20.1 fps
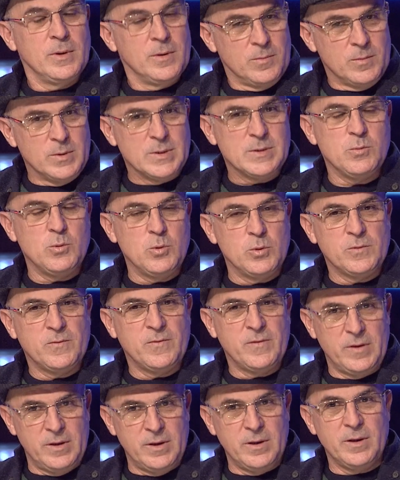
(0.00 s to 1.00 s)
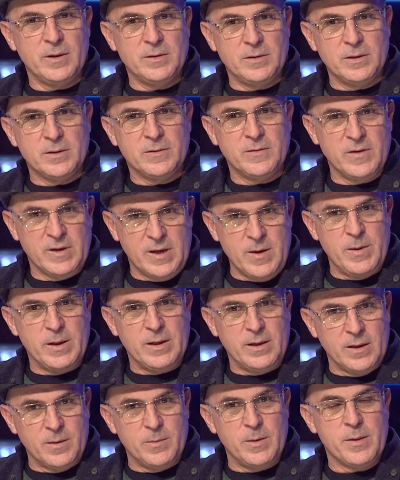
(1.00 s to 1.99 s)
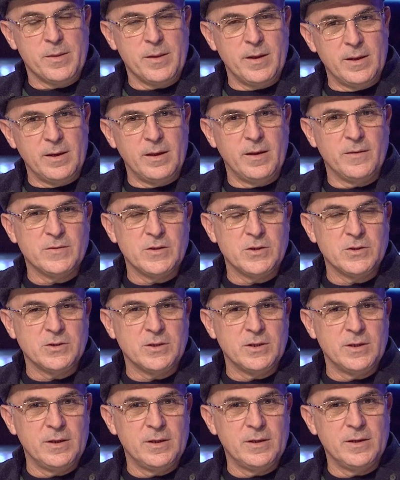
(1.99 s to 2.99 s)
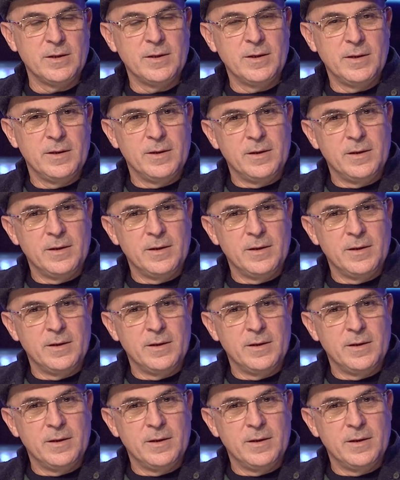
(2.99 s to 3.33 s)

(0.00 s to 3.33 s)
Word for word: مزبوط في عده في كمان عربي ثاني نفس الشيء